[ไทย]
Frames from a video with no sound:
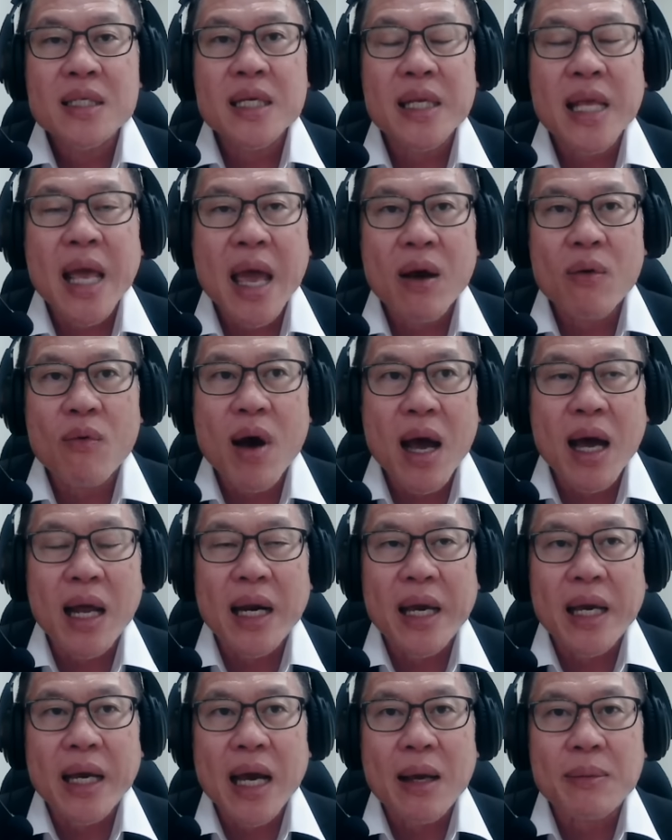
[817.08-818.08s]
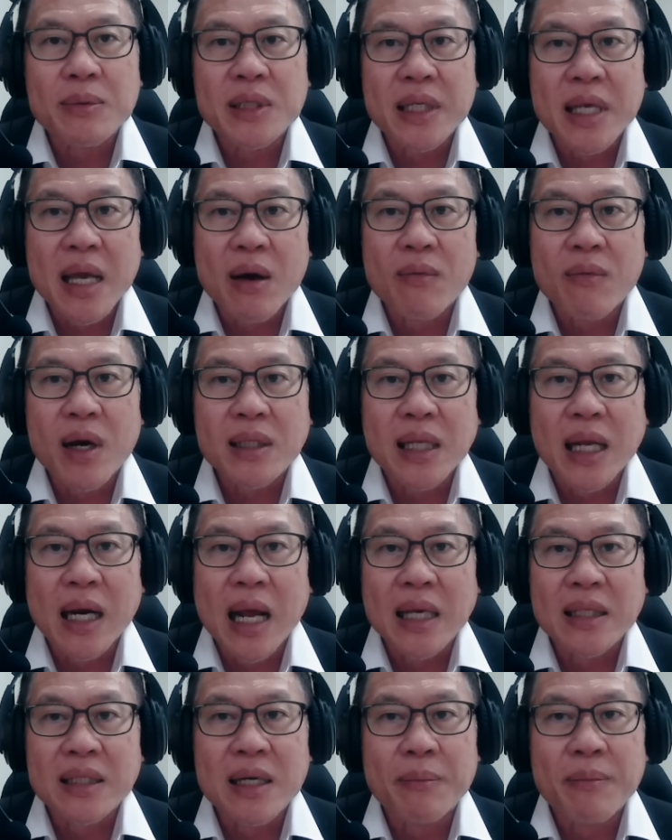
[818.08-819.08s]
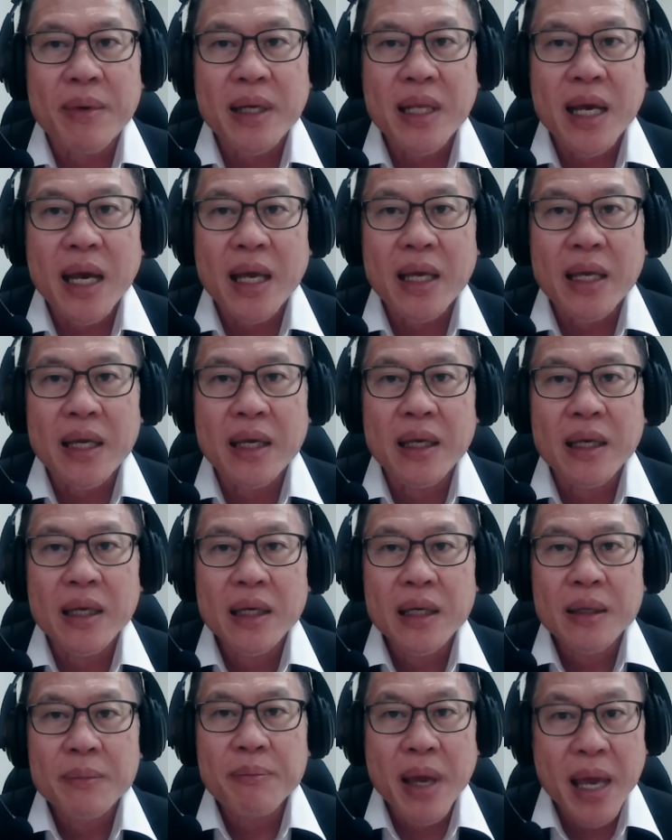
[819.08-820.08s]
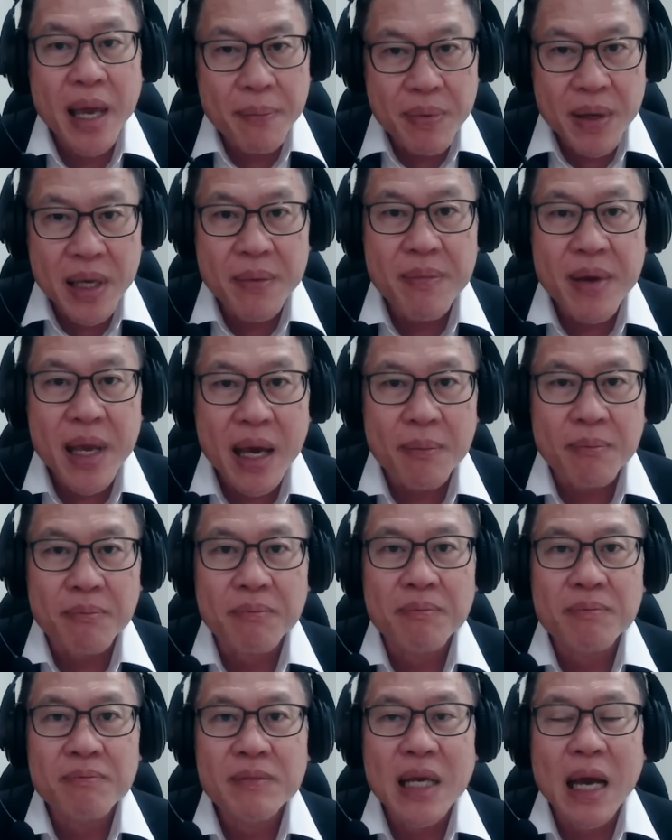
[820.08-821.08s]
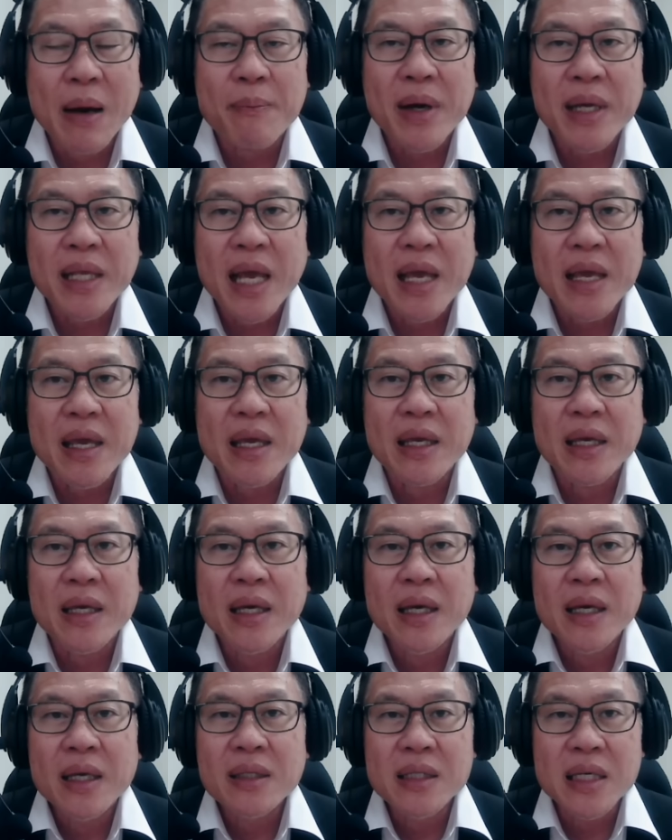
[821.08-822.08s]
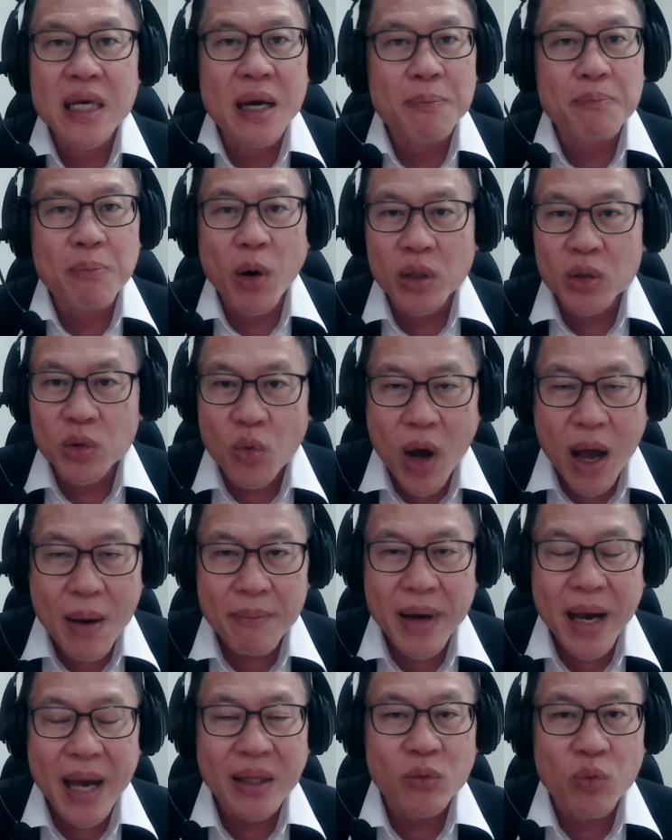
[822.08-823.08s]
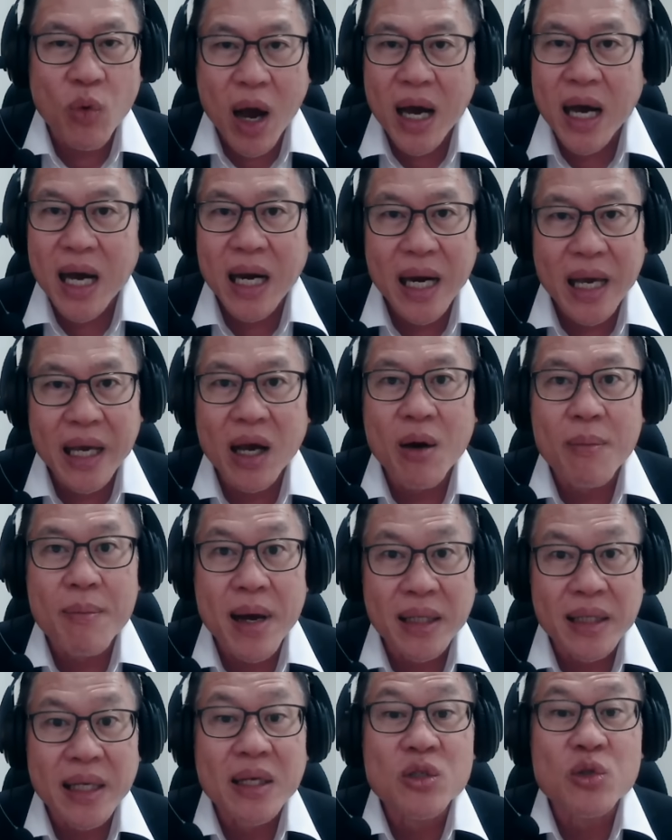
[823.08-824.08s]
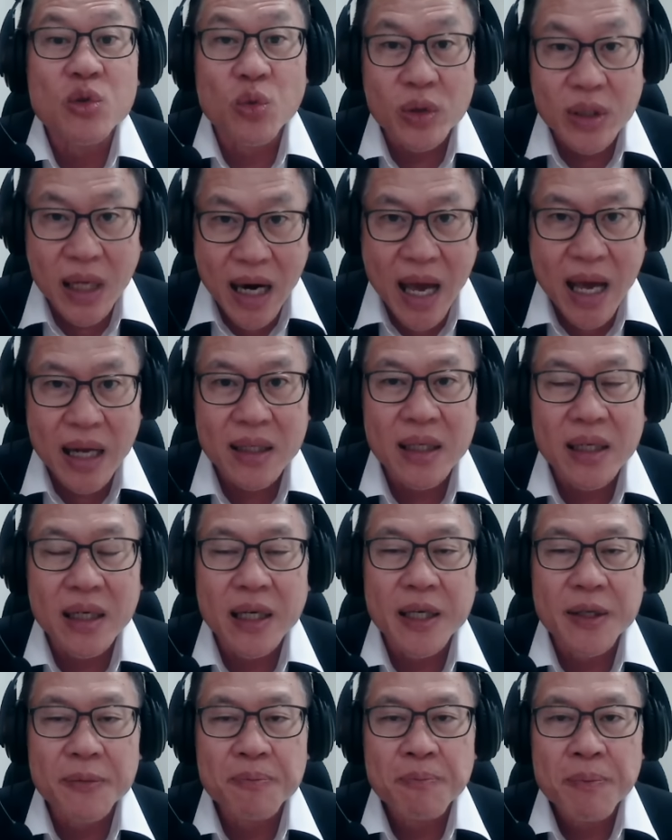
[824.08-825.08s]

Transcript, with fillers: แสดงว่าอะไรครับแสดงว่าตลาดยังไม่ได้เพย์พรีเมียมยังไม่ได้เจือปนความคาดหวังอะไรเข้ามาในสู่ตลาดเลย